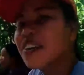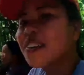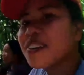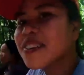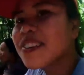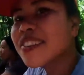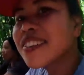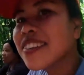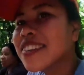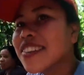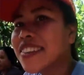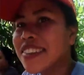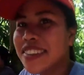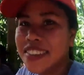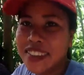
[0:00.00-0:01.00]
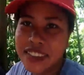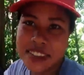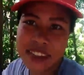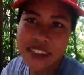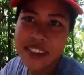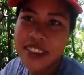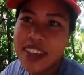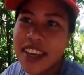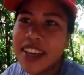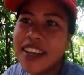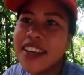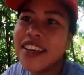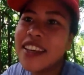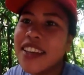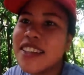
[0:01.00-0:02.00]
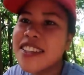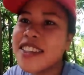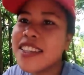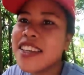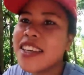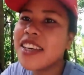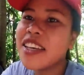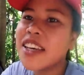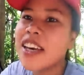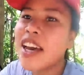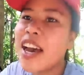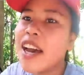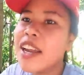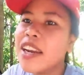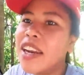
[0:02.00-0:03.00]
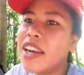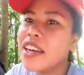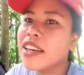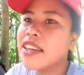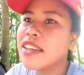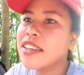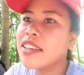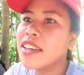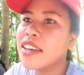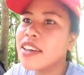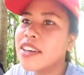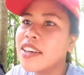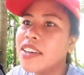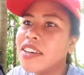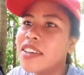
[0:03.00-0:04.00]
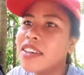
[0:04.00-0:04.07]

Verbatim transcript: oh, kalabas lang daw. Okay. Eh, si Okra isa. Ah. Uh,